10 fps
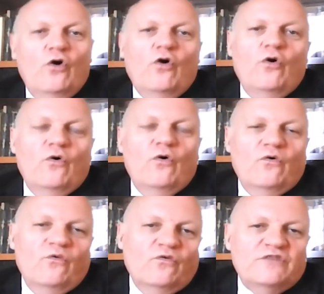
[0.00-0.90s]

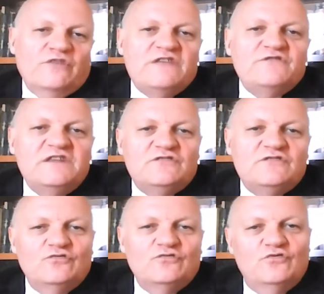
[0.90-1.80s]
on,
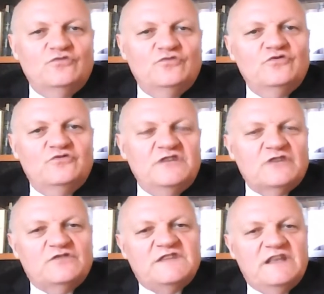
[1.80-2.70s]
évite de
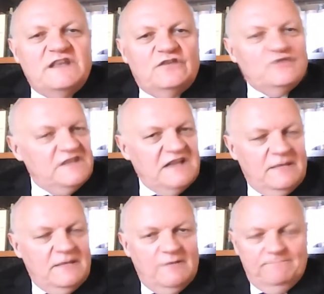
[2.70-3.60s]
dire que c'est
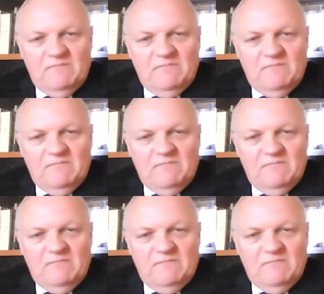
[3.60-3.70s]
terrible.